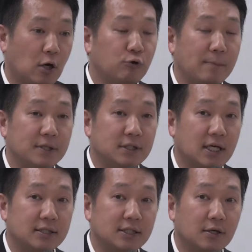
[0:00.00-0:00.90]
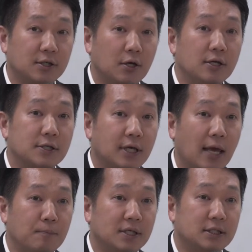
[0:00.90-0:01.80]
서울 MBC가 지역 16개
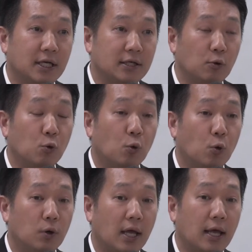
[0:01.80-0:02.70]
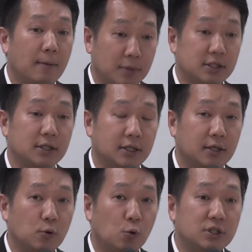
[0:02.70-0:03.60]
MBC를
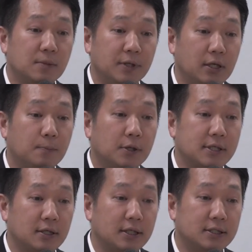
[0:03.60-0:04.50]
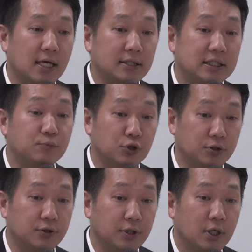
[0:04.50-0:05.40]
MBC를 51% 이상
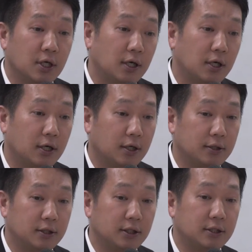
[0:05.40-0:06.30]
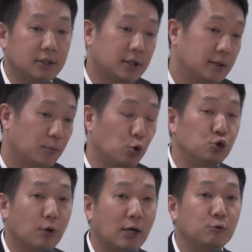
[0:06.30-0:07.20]
지분을
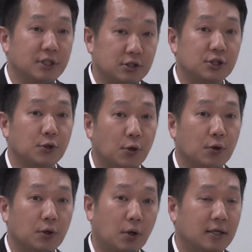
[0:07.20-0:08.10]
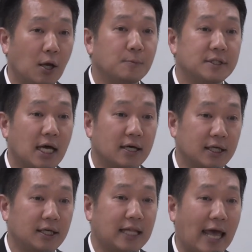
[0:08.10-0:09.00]
보유하고 있지요. 어,
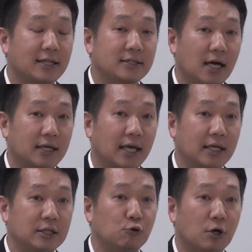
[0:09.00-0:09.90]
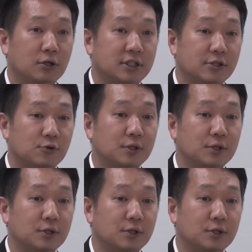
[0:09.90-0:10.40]
협상이 대등하게 이루어질 수